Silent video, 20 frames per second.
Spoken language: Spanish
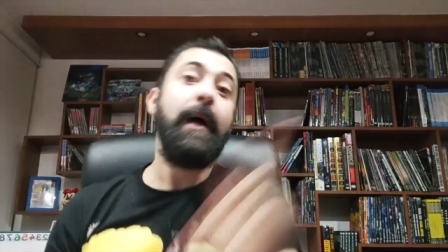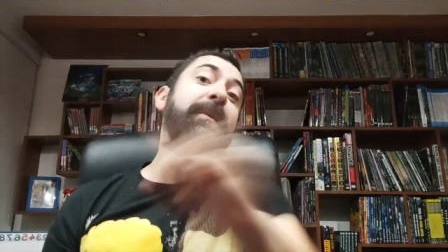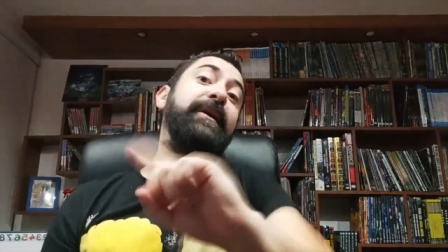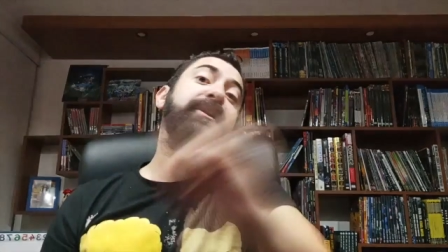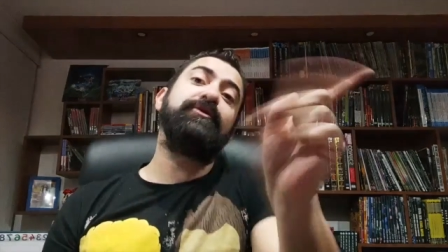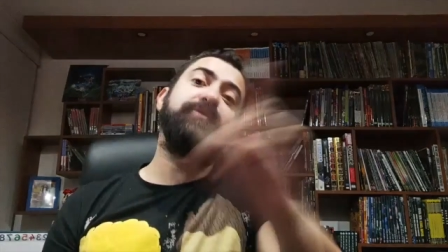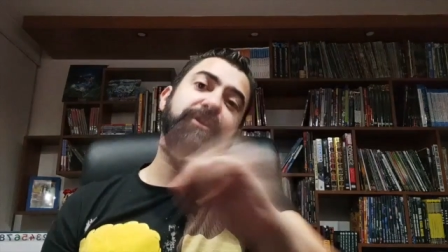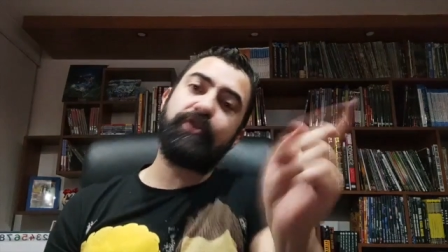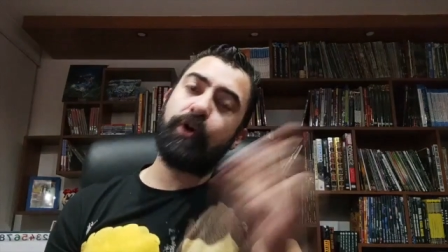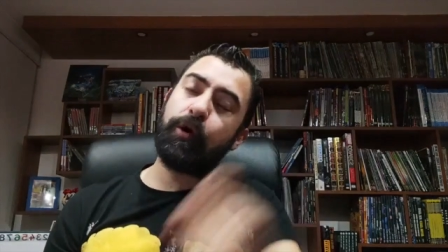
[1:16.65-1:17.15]

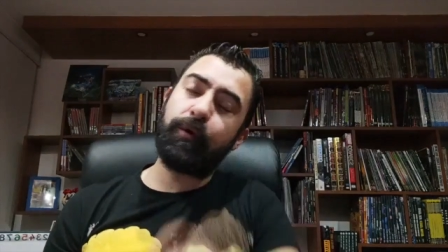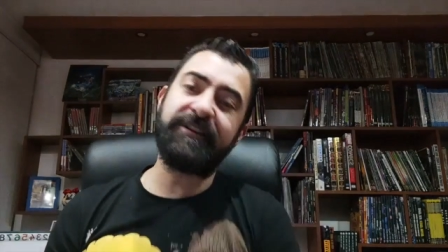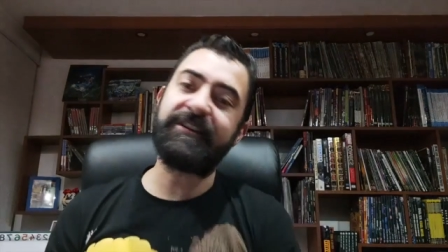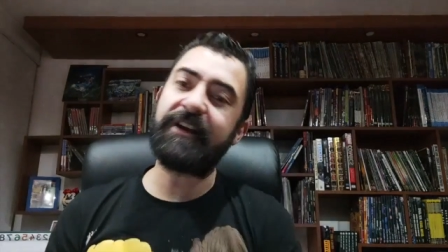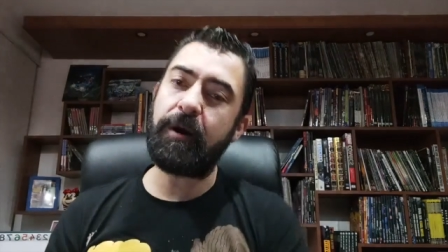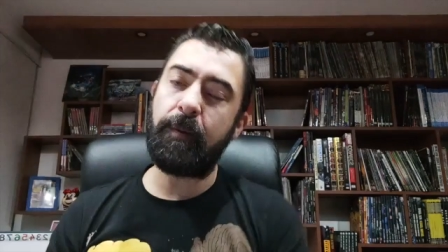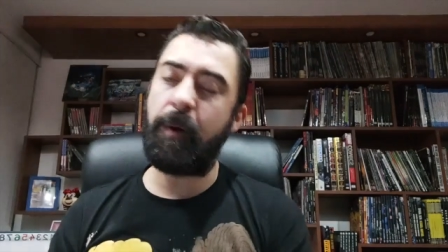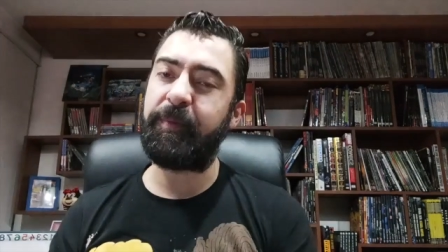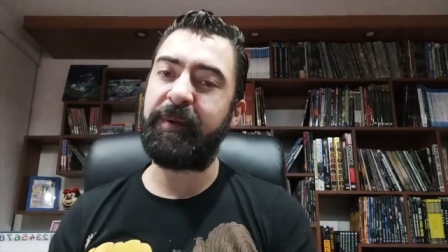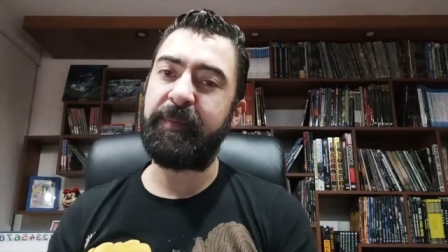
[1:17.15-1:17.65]
Pero entonces no
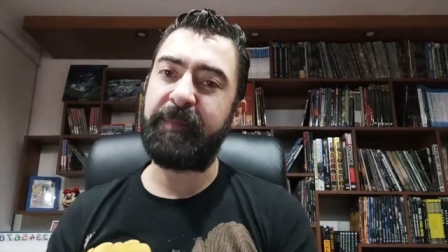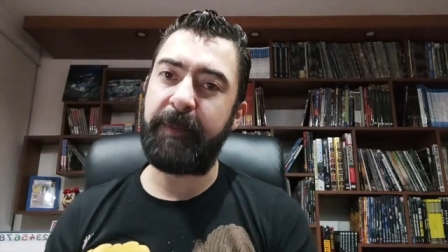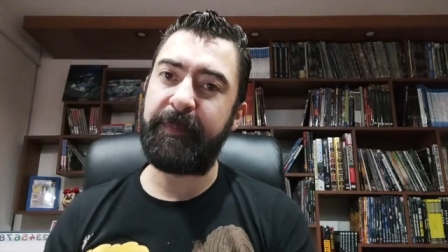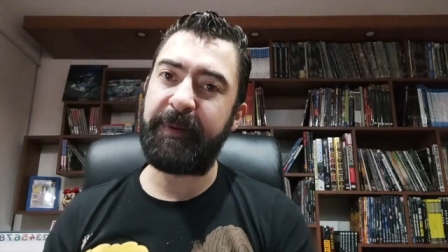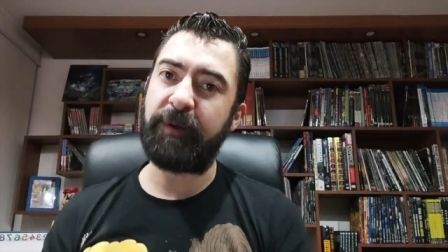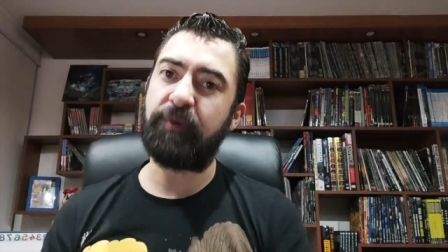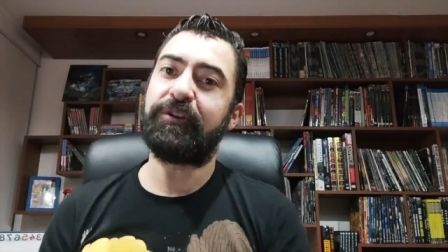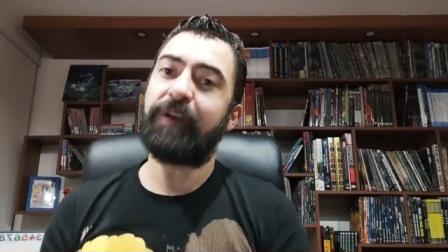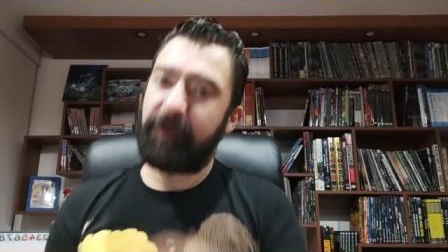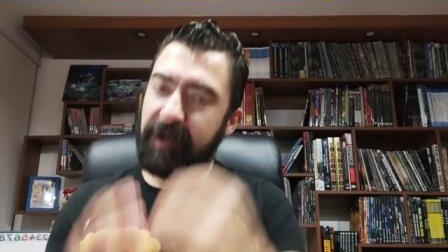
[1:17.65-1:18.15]
cuenta como primera
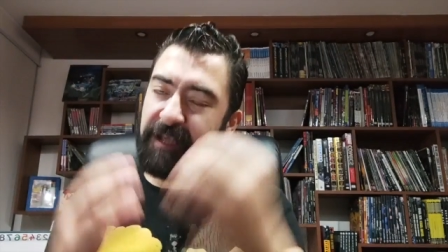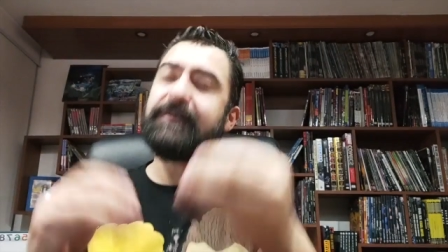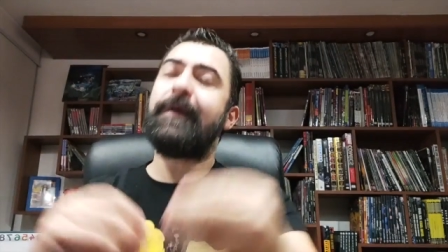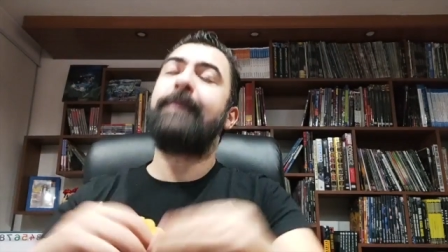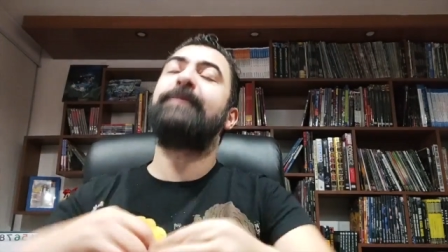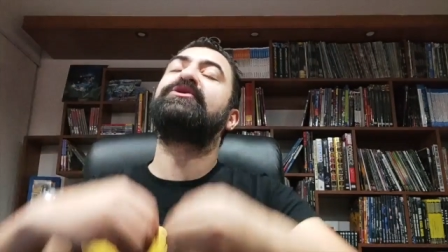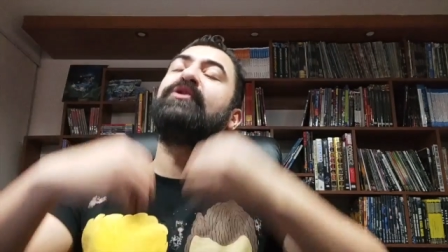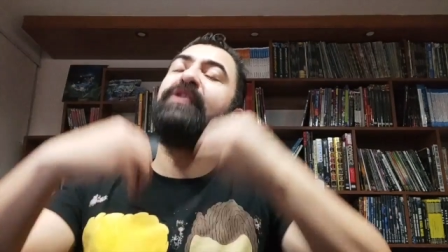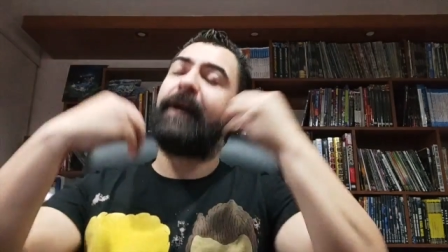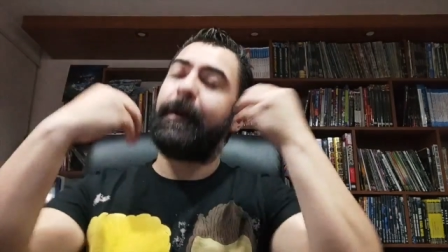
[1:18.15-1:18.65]
pregunta. Ahora sí
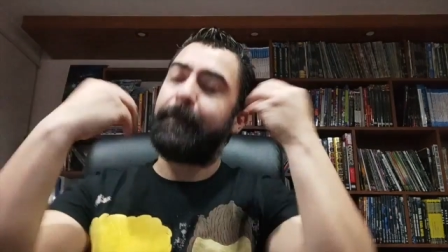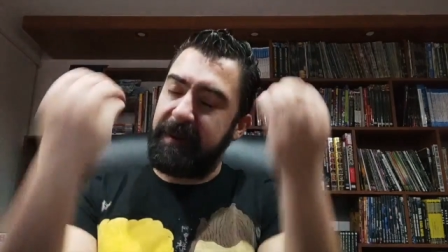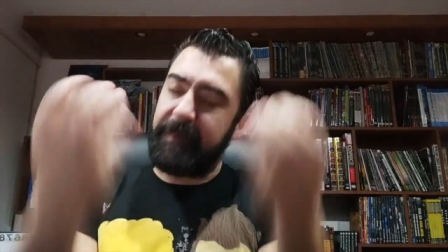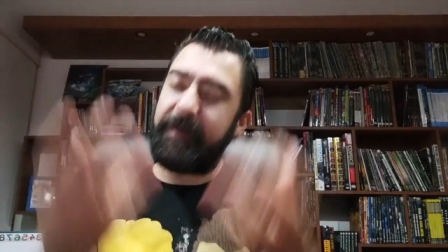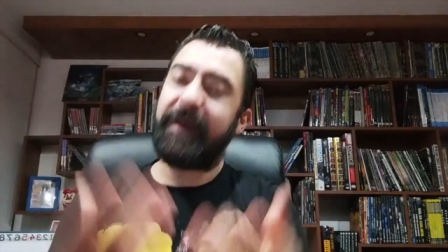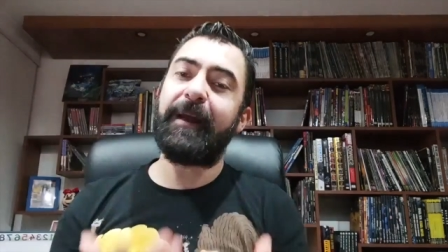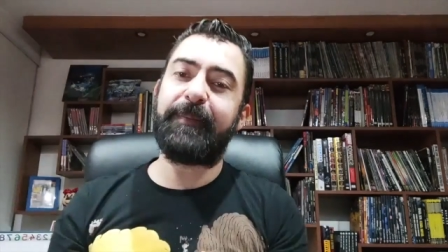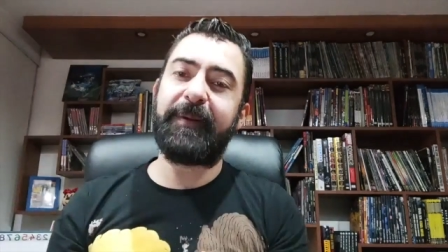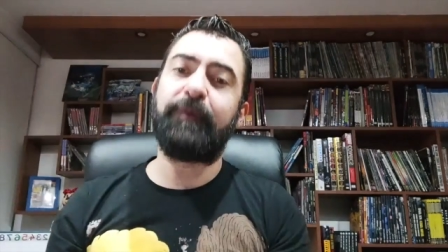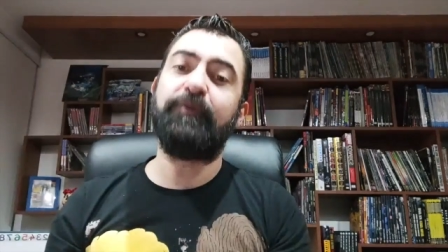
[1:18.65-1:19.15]
vamos con la
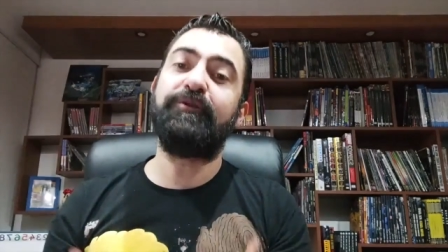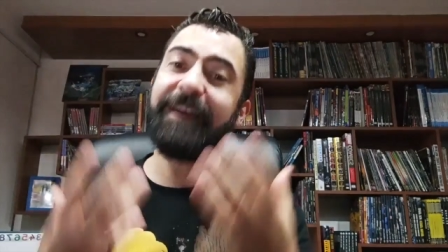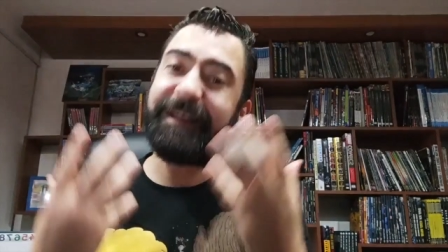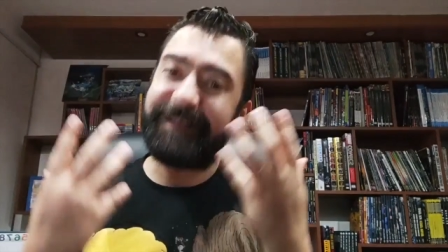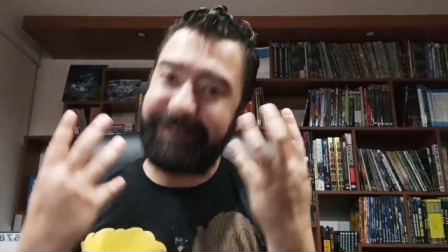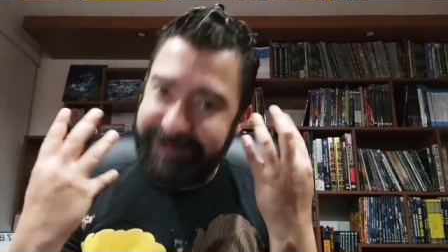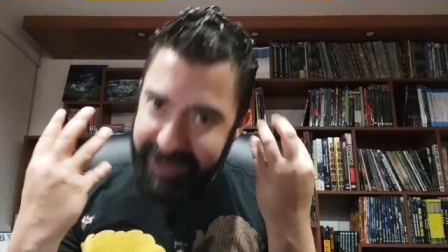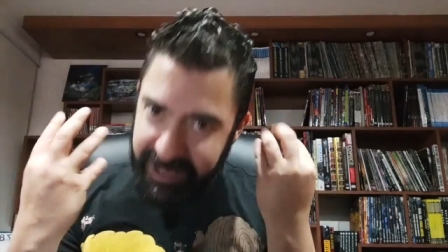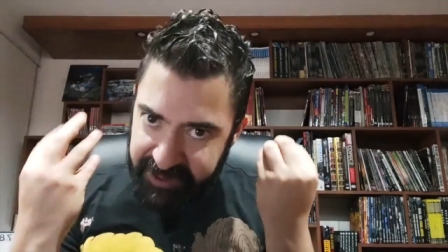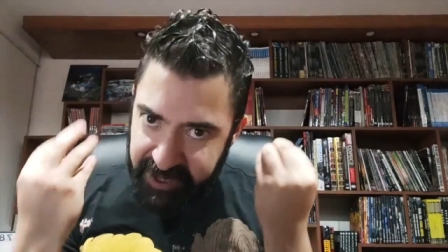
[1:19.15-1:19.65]
primera pregunta
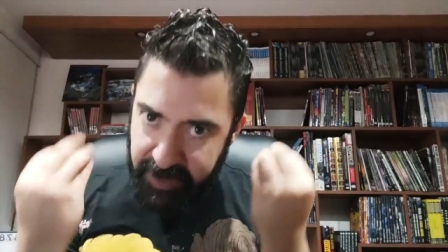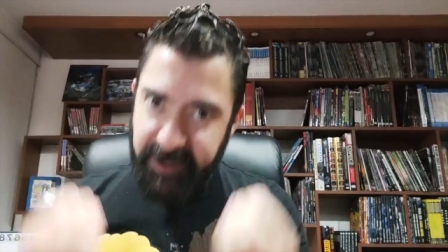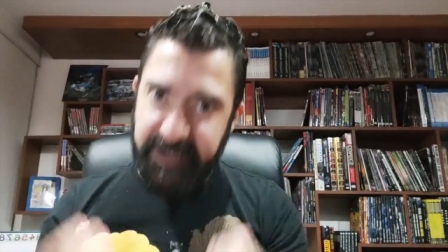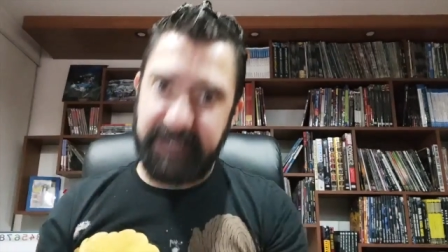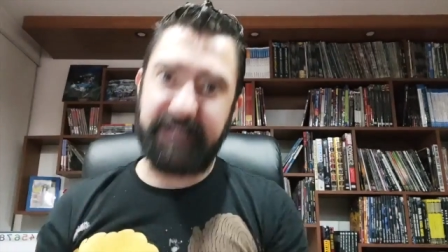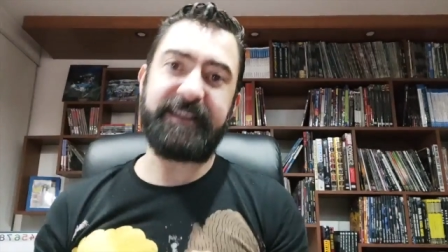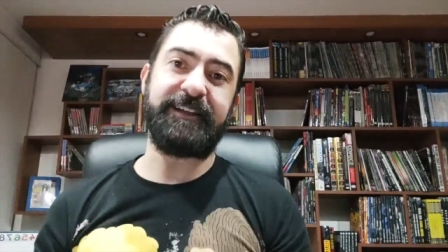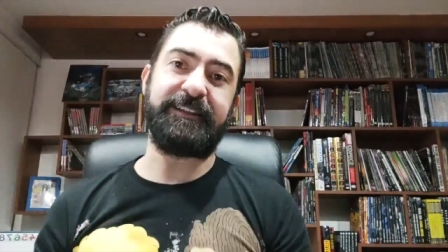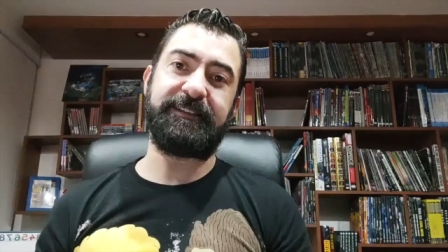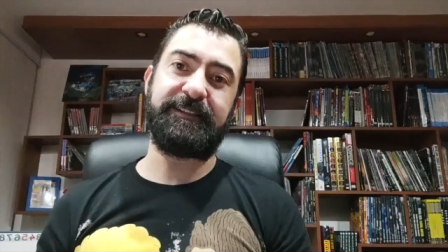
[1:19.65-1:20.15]
de
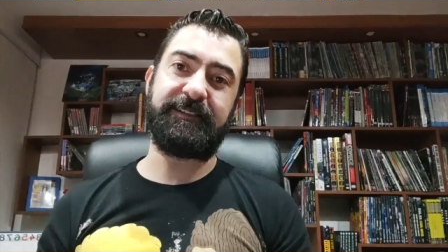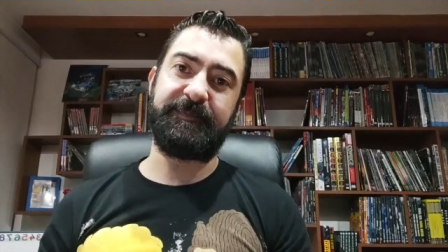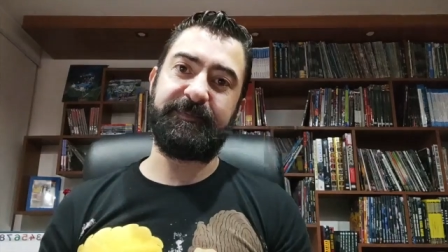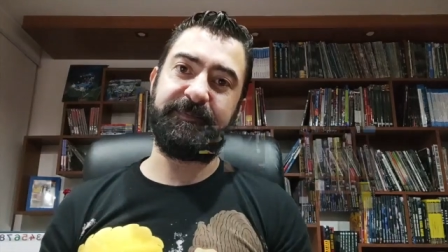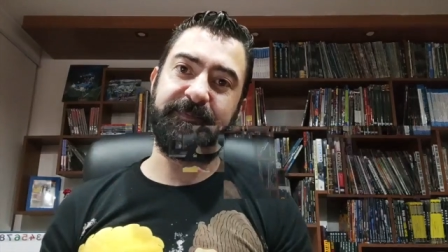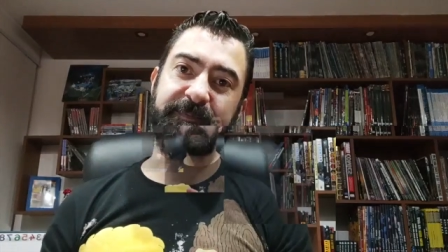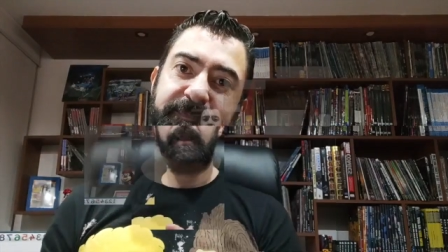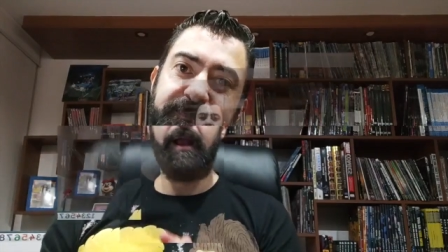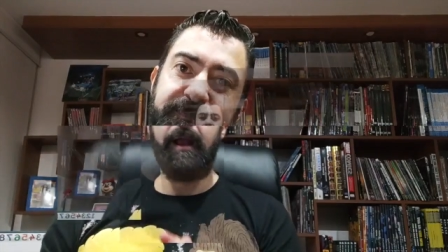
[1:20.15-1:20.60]
Adeveritas.